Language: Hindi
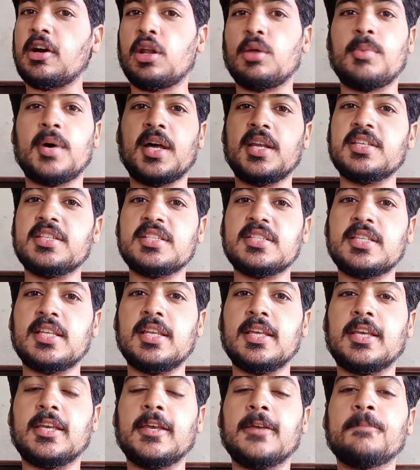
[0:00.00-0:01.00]
हैं कारोबारी
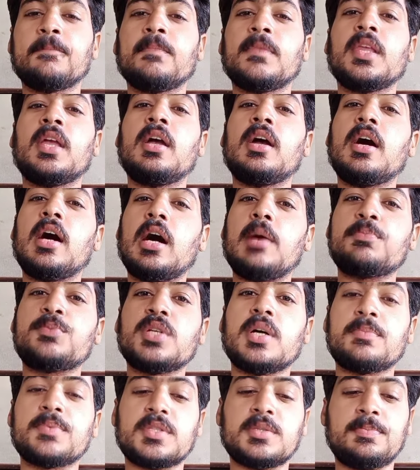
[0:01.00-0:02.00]
चीज़ें लेके
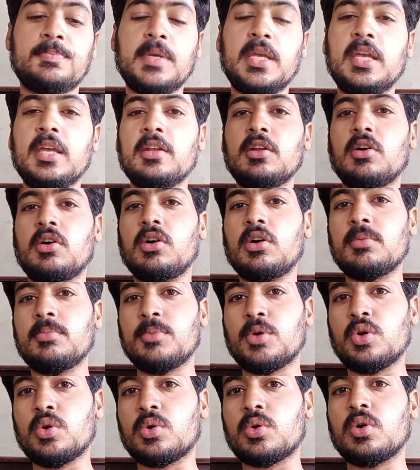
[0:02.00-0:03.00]
अब जब स्पेन और
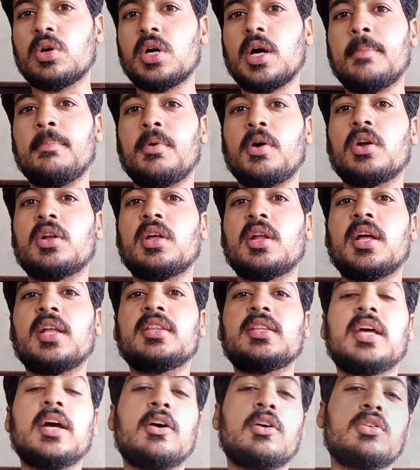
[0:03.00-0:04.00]
मोरक्को का बॉर्डर
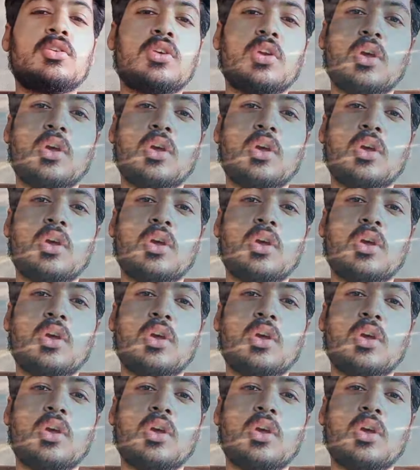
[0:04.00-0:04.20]
आता है और